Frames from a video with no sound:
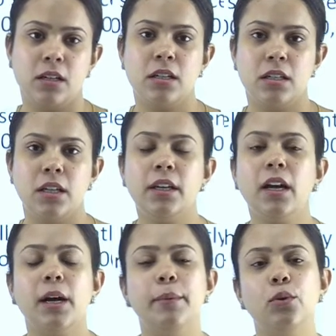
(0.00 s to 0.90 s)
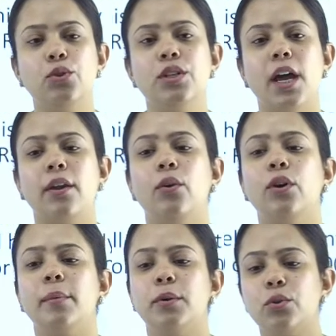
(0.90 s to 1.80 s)
ठीक है कभी कुछ कह रहे हो
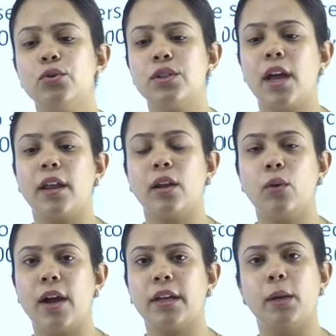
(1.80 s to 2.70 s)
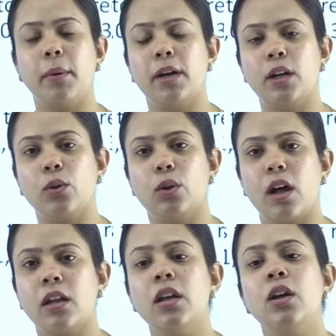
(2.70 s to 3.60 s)
कभी कुछ कह रहे हो एग्रीमेंट के
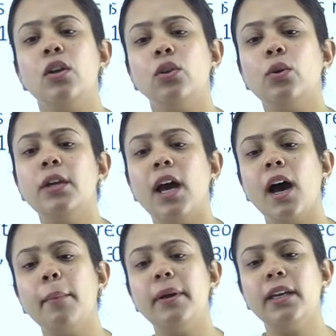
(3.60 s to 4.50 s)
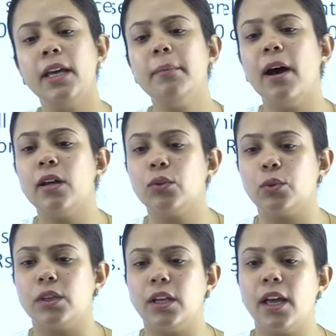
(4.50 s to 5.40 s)
दौरान तो यहाँ पे ये बात
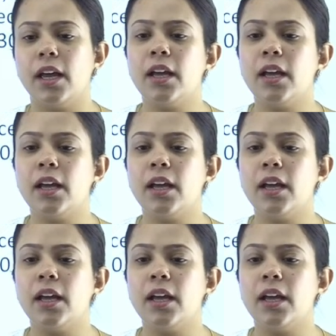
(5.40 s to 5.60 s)
होती है